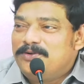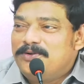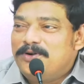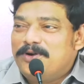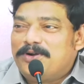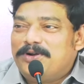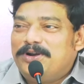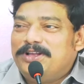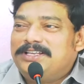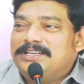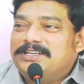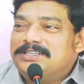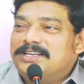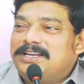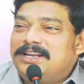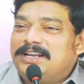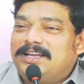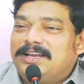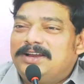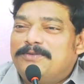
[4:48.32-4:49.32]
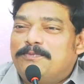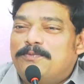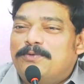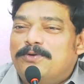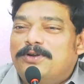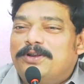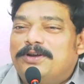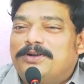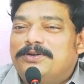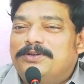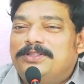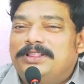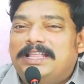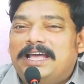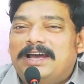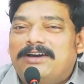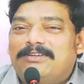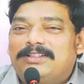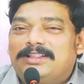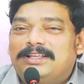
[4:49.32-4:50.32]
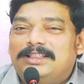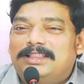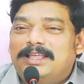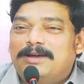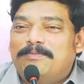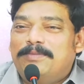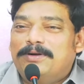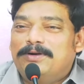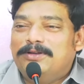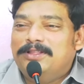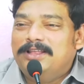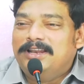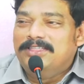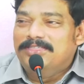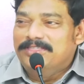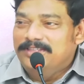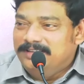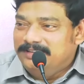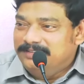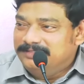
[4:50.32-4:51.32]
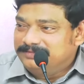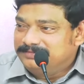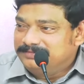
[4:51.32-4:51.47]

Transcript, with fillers: కుక్క వచ్చేసరికి పూనకం దేవత దెబ్బ కొదిలింది